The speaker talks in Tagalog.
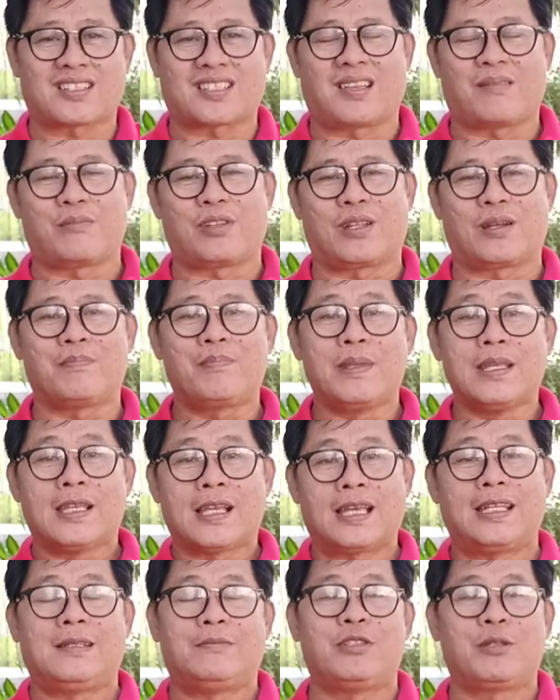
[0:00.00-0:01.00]
Sabi na,
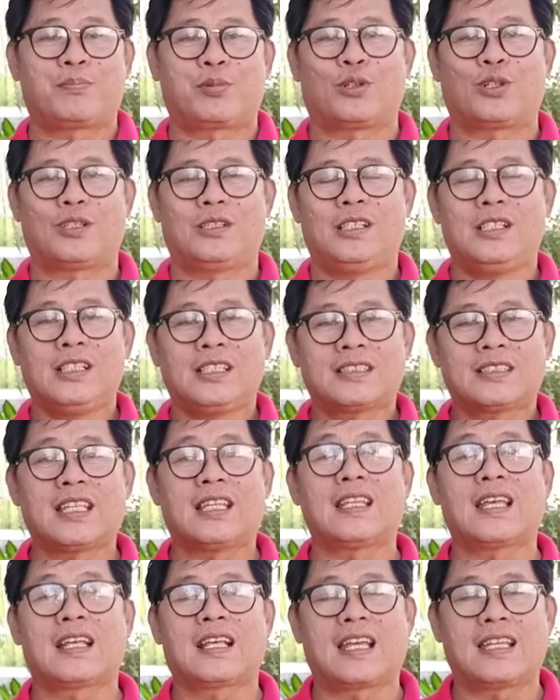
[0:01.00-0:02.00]
alam niyo po,
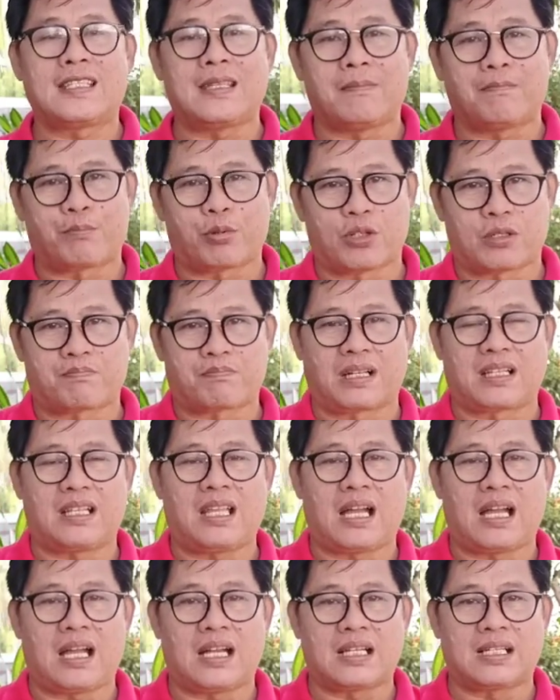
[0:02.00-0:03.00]
talagang ganyan po pag
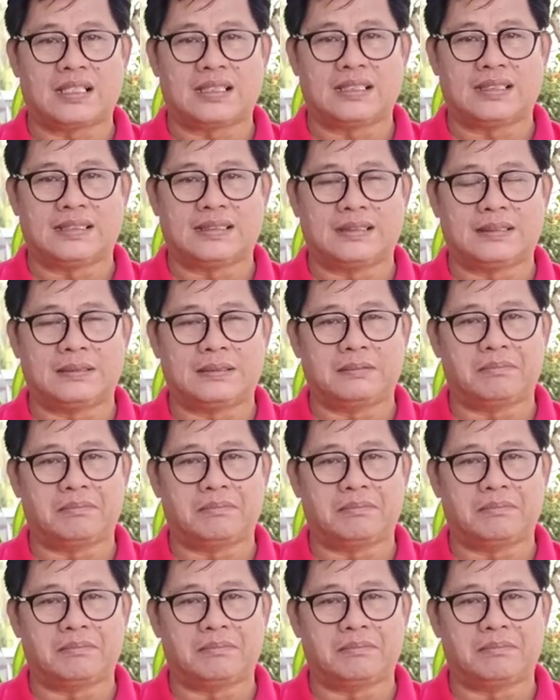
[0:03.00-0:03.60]
ang